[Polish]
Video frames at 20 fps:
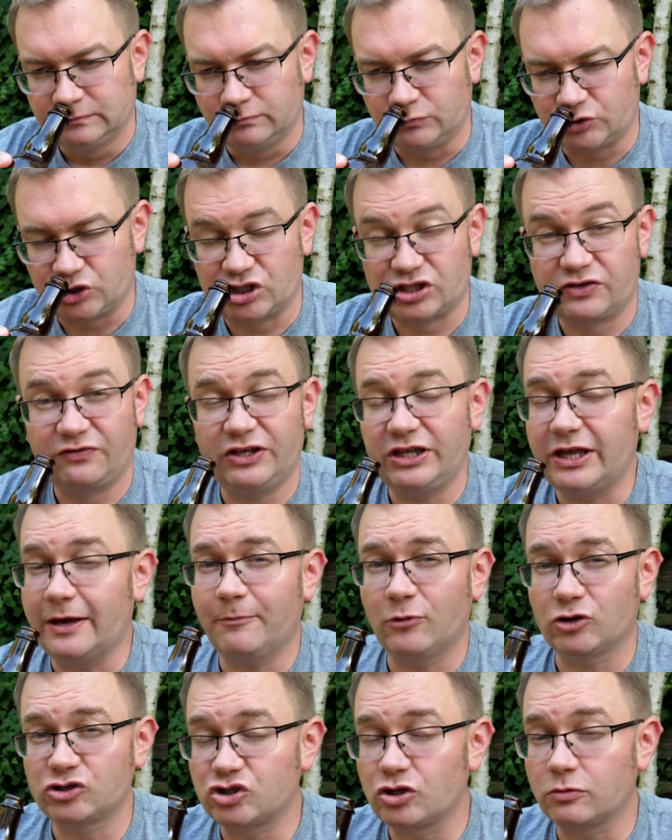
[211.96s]
Brzoskwinie,
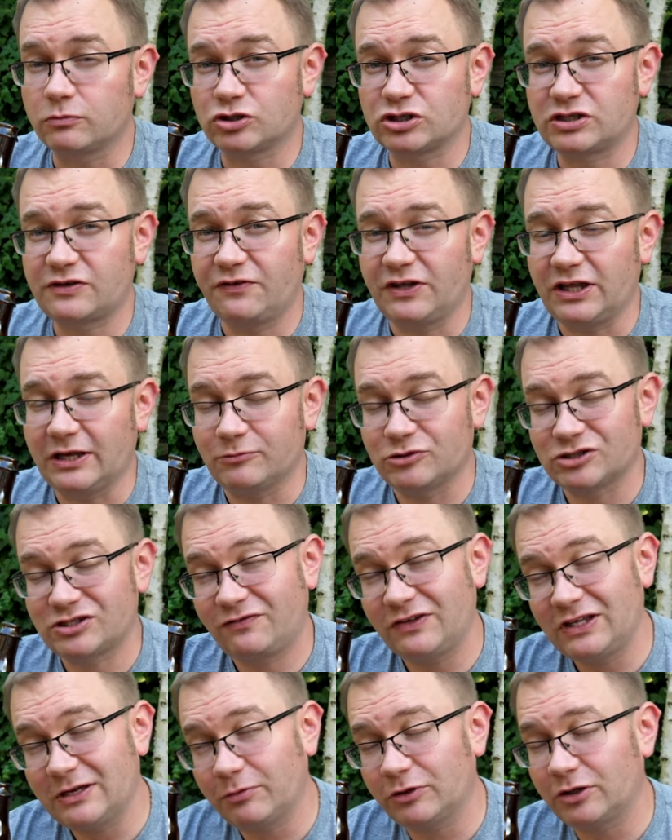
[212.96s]
mocno brzoskwinie.
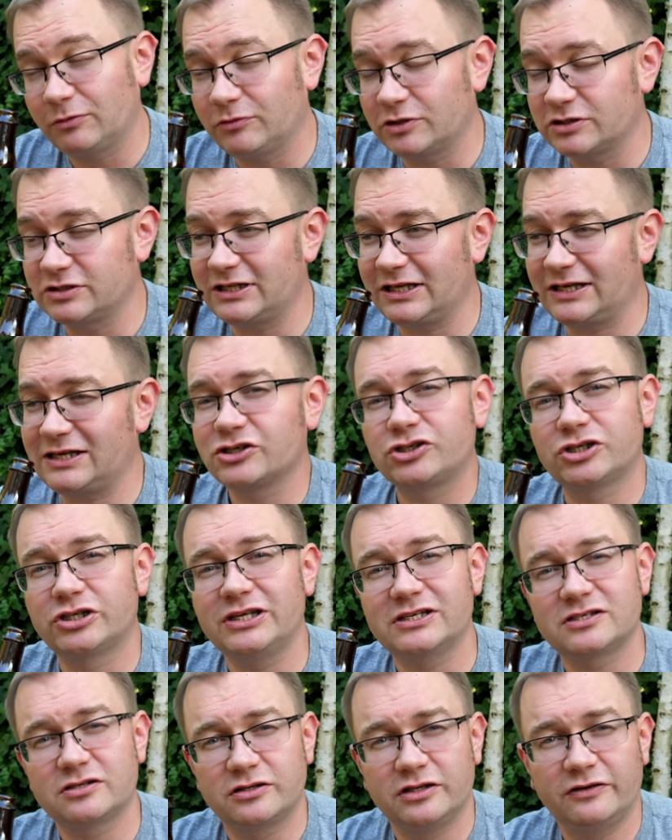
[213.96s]
Brzoskwinie podobno są takie, że
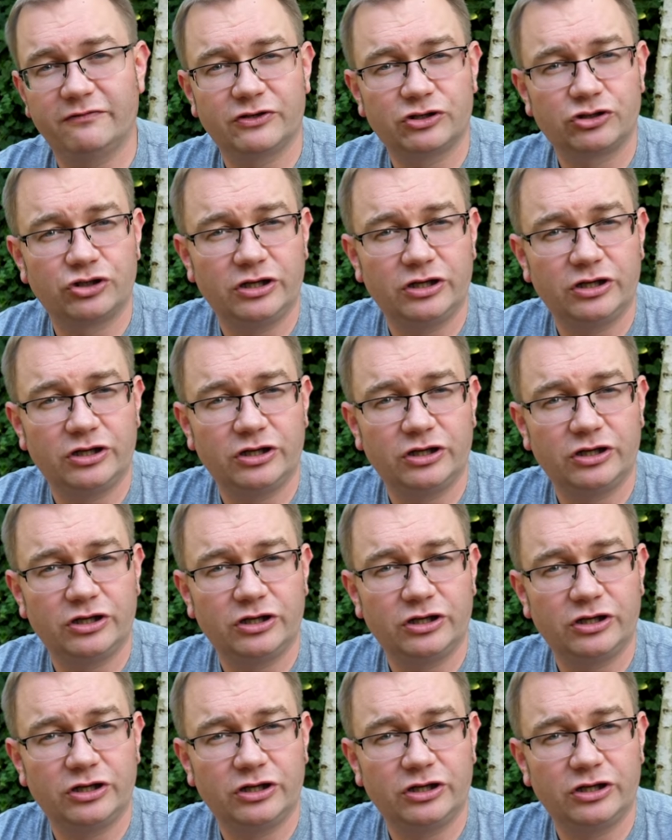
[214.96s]
nie, nie,